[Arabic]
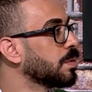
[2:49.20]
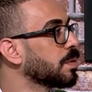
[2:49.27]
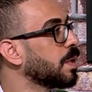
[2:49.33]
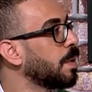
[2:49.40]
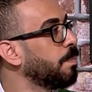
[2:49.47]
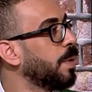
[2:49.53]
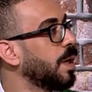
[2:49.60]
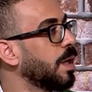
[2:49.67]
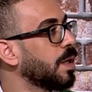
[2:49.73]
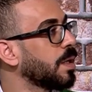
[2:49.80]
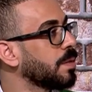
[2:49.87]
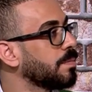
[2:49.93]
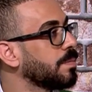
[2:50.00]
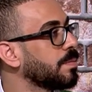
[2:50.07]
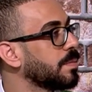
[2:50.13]
طباخ
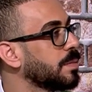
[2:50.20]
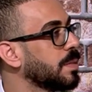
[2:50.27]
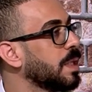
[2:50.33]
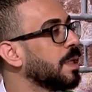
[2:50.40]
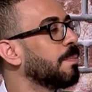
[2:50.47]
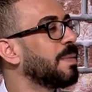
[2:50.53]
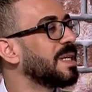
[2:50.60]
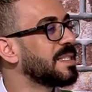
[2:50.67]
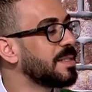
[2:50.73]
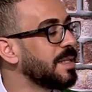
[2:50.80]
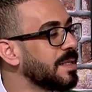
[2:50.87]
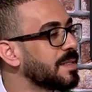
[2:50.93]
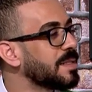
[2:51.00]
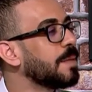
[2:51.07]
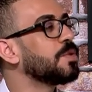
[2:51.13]
بس
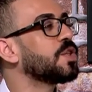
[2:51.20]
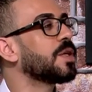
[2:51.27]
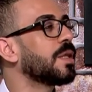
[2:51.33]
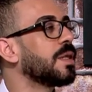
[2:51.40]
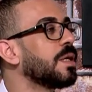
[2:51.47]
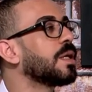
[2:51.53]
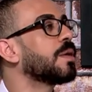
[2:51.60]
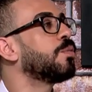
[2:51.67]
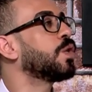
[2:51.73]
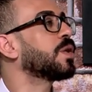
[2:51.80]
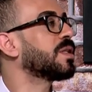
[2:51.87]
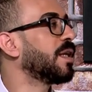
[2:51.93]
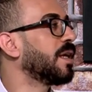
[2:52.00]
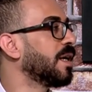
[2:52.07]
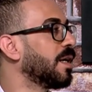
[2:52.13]
لسه مش كثير
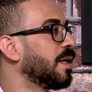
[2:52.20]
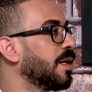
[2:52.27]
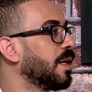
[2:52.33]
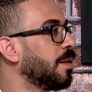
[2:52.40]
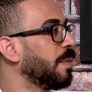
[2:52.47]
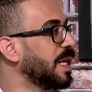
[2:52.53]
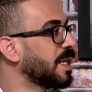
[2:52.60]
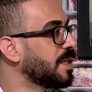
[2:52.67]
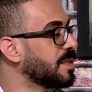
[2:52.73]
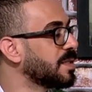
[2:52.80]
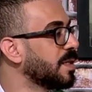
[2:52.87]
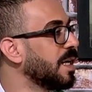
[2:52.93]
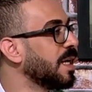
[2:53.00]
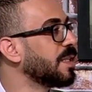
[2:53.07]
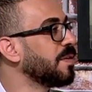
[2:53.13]
مقتنع الملك
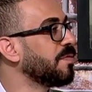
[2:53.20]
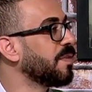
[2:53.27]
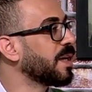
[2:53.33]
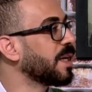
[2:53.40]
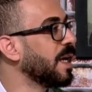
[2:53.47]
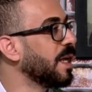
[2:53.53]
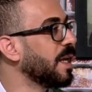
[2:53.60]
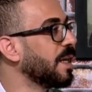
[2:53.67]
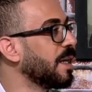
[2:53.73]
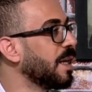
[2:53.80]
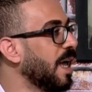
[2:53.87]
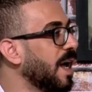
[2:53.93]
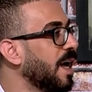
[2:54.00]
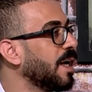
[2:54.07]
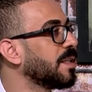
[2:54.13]
الزناتي فقال
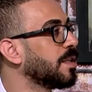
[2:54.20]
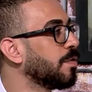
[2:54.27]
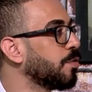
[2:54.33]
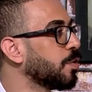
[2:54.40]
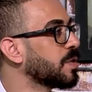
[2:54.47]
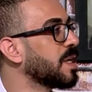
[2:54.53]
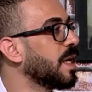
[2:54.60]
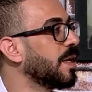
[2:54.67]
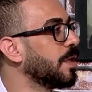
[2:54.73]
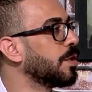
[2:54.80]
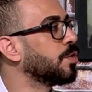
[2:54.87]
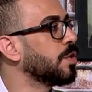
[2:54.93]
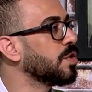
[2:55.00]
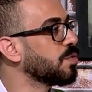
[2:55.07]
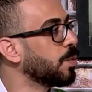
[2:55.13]
لأحد الفرسان
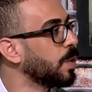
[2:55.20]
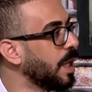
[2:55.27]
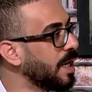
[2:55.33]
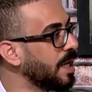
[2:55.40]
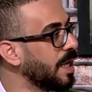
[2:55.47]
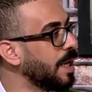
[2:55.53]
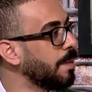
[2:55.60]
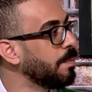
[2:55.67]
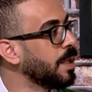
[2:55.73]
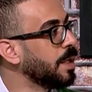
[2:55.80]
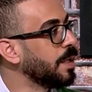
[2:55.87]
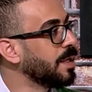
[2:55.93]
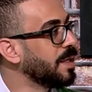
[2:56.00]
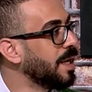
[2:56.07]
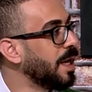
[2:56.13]
عنده اسمه العلام
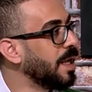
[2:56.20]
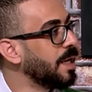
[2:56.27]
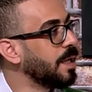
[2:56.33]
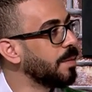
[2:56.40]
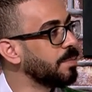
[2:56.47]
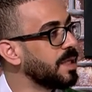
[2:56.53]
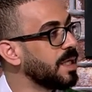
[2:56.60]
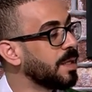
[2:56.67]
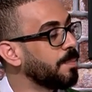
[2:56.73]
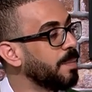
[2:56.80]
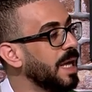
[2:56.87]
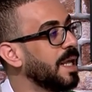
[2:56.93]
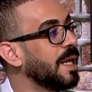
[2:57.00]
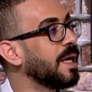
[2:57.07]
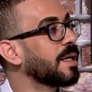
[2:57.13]
يا علام دير
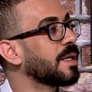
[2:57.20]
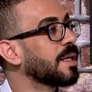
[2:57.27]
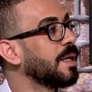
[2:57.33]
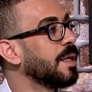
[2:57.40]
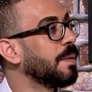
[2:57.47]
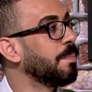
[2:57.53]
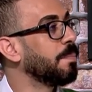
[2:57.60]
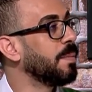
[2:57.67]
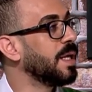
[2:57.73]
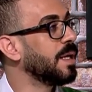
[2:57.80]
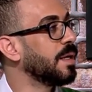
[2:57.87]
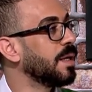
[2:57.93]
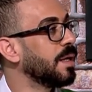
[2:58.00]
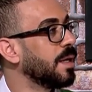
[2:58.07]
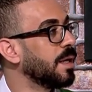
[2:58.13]
بالك
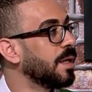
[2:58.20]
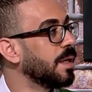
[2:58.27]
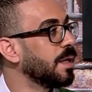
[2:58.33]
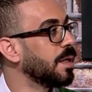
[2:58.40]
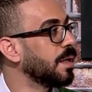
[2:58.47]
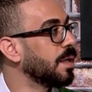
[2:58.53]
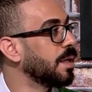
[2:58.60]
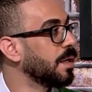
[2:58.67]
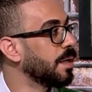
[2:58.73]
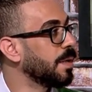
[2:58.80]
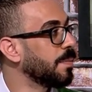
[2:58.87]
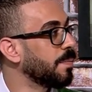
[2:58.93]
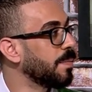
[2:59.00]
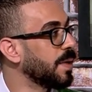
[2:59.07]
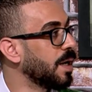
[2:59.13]
من
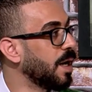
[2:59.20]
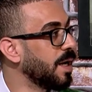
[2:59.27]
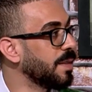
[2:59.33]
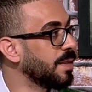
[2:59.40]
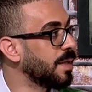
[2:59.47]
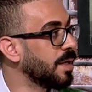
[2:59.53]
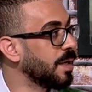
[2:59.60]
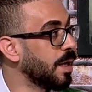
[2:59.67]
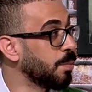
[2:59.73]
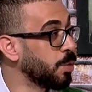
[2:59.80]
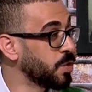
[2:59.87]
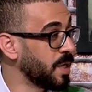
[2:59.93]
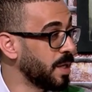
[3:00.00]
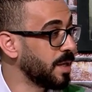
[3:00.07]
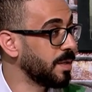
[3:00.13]
هذا آه، ابو
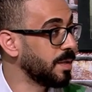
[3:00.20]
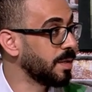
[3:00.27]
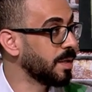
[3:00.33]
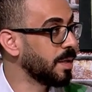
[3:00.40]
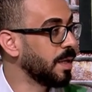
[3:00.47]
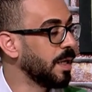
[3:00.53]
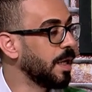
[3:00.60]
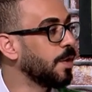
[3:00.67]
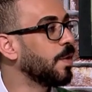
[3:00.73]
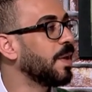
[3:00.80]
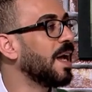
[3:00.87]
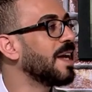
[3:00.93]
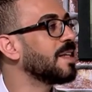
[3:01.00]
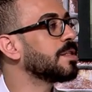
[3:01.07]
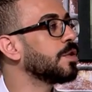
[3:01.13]
زيد لانه انا
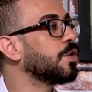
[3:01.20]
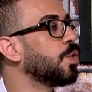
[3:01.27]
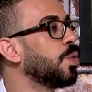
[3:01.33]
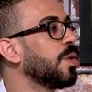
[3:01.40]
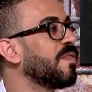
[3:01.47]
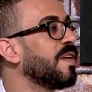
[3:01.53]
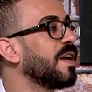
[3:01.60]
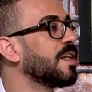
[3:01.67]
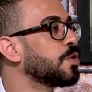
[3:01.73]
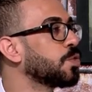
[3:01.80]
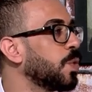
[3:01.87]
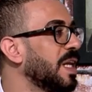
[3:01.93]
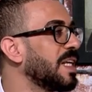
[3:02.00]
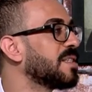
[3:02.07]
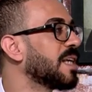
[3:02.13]
حاسس انه هو فارس
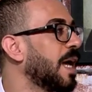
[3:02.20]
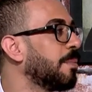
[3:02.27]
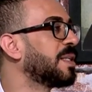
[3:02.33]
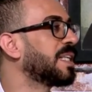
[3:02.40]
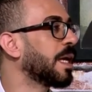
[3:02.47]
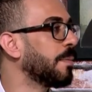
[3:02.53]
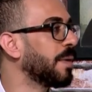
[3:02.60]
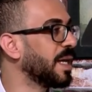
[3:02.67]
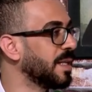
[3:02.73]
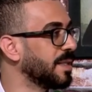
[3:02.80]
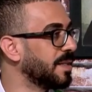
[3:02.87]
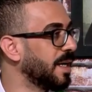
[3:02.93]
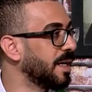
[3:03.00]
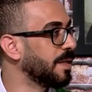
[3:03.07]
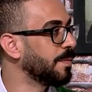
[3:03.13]
وليس عبد كما
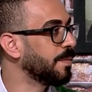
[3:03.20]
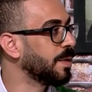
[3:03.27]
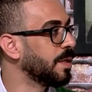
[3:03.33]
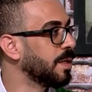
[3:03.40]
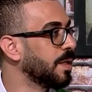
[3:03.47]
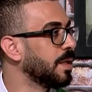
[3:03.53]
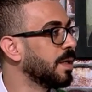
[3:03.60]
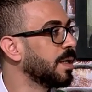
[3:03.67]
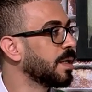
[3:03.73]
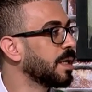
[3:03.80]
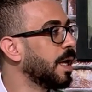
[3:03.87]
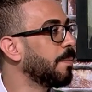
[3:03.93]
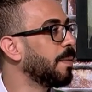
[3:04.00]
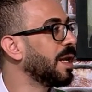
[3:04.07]
يدعي قام